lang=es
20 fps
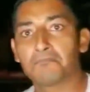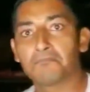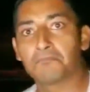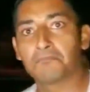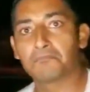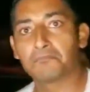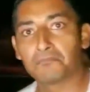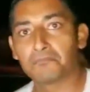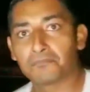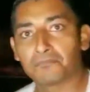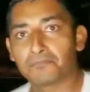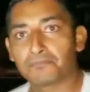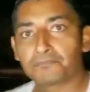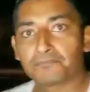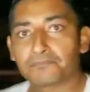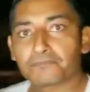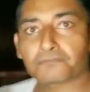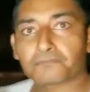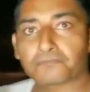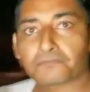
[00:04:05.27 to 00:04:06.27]
José,
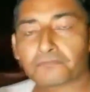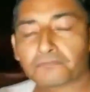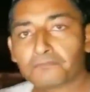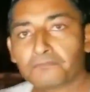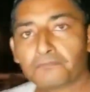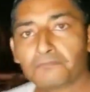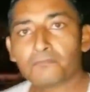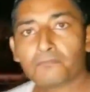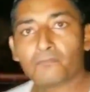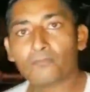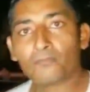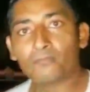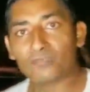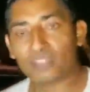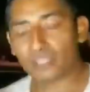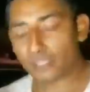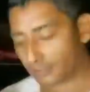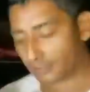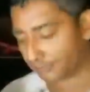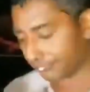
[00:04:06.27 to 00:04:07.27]
una pregunta, entonces
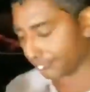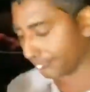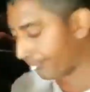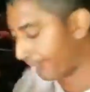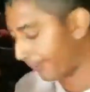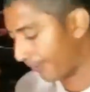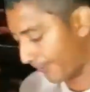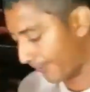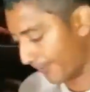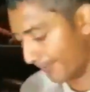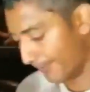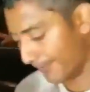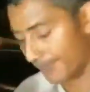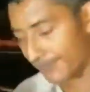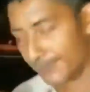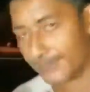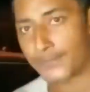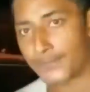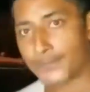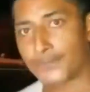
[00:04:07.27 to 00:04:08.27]
usted eh, más
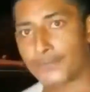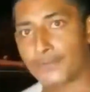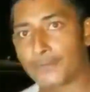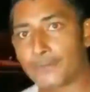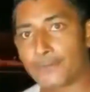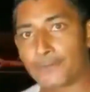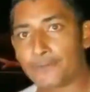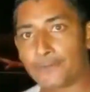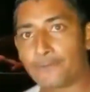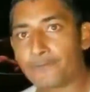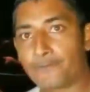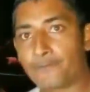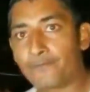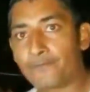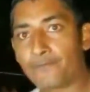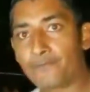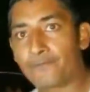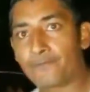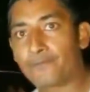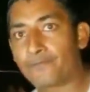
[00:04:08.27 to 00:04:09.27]
arriba ya en el
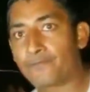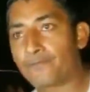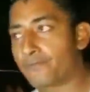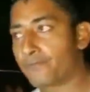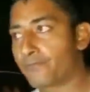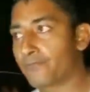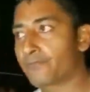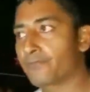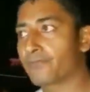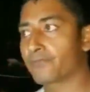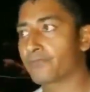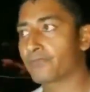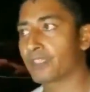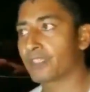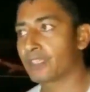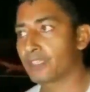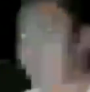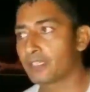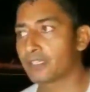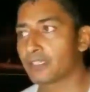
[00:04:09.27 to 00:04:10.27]
día vamos a poder ver
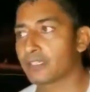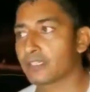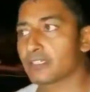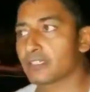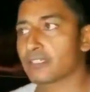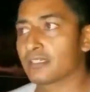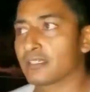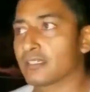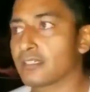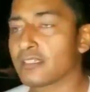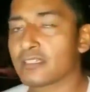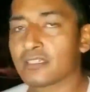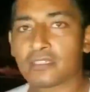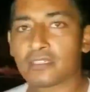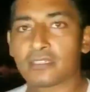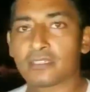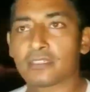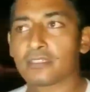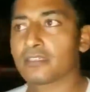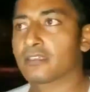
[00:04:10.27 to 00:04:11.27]
más claramente
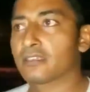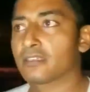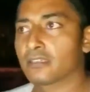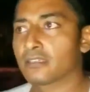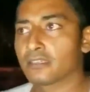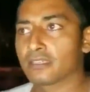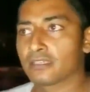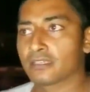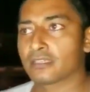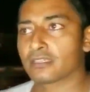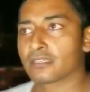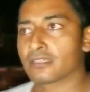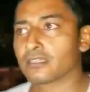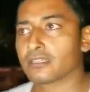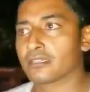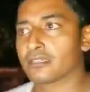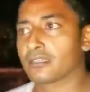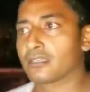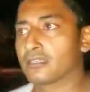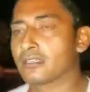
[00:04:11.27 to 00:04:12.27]
lo
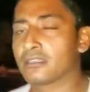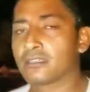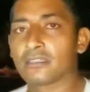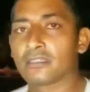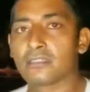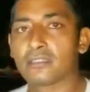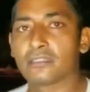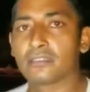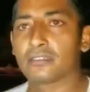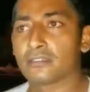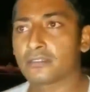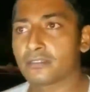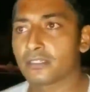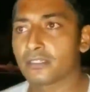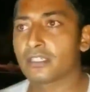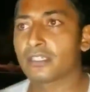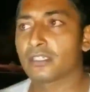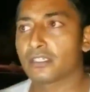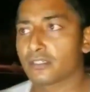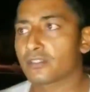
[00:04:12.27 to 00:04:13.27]
que esto
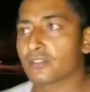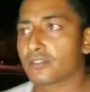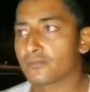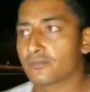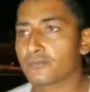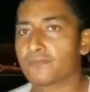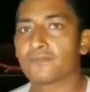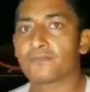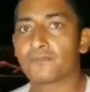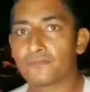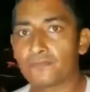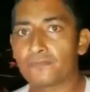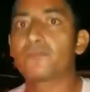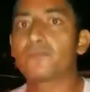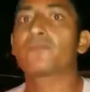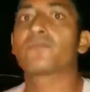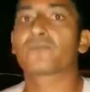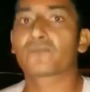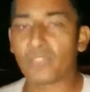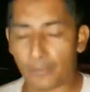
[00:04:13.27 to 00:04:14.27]
lo provocó. Eso
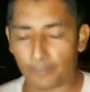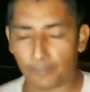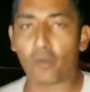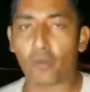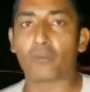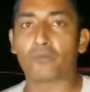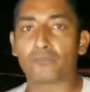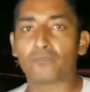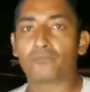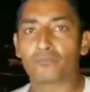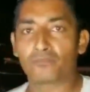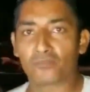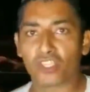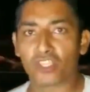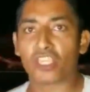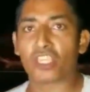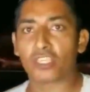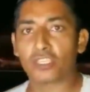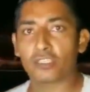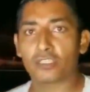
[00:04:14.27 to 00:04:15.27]
fue el tapón que usted
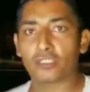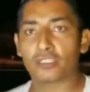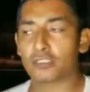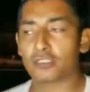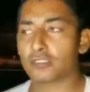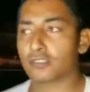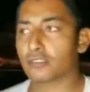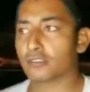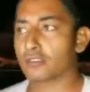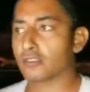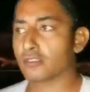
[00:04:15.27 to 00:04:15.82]
está diciendo. Sí.